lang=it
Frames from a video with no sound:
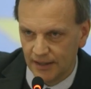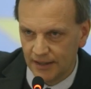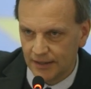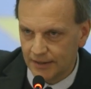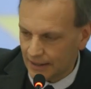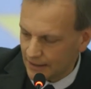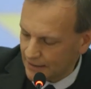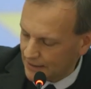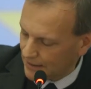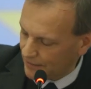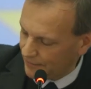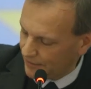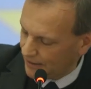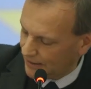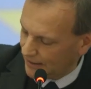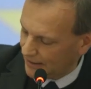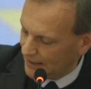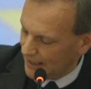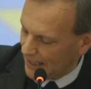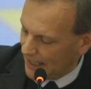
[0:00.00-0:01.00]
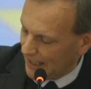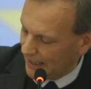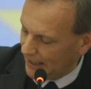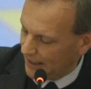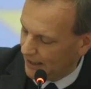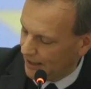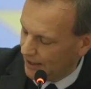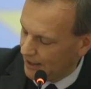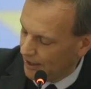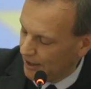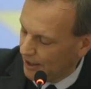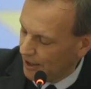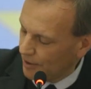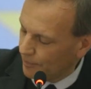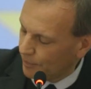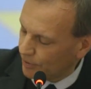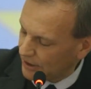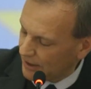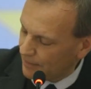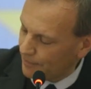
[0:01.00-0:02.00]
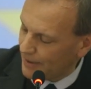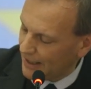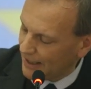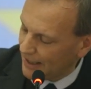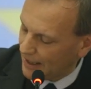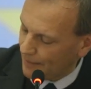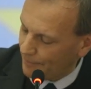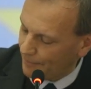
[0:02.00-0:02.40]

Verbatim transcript: senza vita ideale. Potrebbe anche